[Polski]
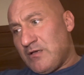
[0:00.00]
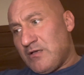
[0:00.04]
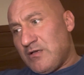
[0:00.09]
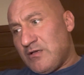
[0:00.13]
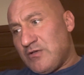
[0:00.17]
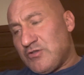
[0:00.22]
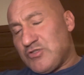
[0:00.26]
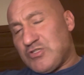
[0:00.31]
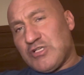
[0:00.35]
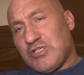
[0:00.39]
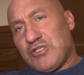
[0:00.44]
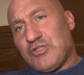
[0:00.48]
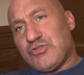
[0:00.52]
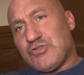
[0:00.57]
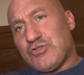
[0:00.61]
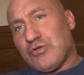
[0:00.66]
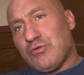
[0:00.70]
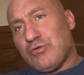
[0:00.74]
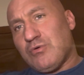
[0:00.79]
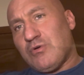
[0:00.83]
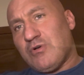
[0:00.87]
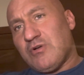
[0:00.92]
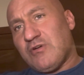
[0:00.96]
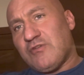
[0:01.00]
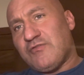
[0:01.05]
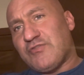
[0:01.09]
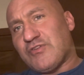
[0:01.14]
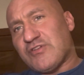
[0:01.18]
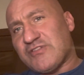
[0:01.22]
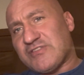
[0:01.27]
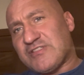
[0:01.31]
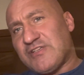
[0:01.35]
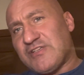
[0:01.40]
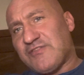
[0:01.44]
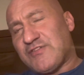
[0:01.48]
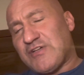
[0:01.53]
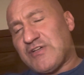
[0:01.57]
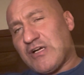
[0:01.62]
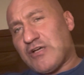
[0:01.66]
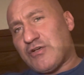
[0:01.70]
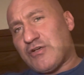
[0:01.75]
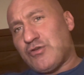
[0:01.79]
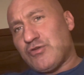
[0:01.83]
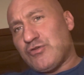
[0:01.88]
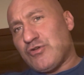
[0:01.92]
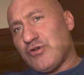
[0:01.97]
się liczył w
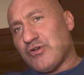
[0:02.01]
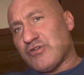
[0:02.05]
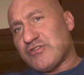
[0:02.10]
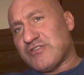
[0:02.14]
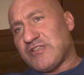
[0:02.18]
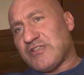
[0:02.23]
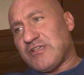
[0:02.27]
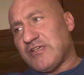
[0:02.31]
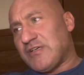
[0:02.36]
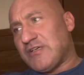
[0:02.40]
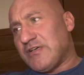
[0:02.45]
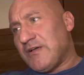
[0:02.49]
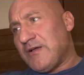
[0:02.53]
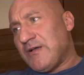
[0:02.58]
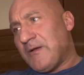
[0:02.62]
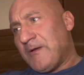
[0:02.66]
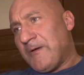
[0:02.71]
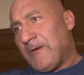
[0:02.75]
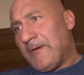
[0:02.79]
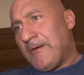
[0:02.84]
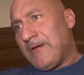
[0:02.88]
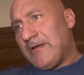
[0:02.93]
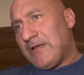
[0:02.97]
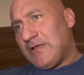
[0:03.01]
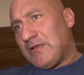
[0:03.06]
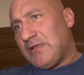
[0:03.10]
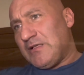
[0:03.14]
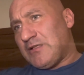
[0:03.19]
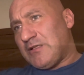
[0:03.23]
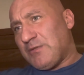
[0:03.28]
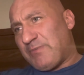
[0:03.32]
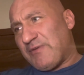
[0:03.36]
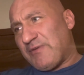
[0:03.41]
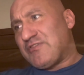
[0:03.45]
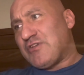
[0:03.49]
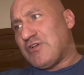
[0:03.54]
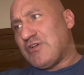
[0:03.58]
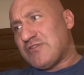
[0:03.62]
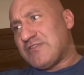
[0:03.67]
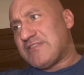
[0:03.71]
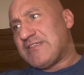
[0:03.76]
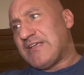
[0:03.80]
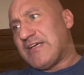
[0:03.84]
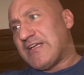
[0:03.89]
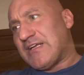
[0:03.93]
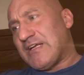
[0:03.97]
rozgrywkach juniorskich. I to pewnie od
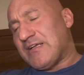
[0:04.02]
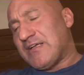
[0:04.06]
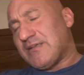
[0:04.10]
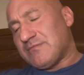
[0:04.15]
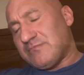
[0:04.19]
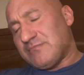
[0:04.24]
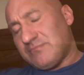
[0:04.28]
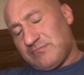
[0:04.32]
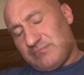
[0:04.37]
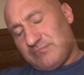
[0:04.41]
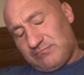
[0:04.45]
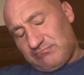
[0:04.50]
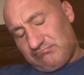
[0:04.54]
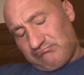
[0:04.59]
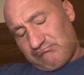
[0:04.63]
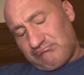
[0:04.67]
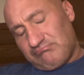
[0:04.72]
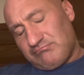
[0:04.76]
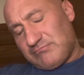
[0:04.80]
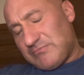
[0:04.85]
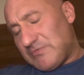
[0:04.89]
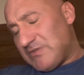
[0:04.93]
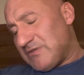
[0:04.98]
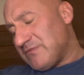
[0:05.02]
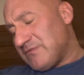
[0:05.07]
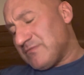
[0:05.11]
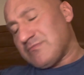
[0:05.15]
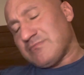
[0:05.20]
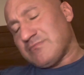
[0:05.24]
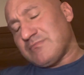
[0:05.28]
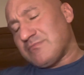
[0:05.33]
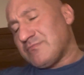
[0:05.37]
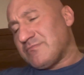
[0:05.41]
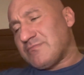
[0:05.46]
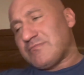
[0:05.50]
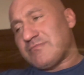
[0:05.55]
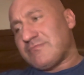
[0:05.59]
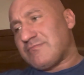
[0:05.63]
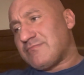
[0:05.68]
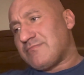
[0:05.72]
zera. Mm,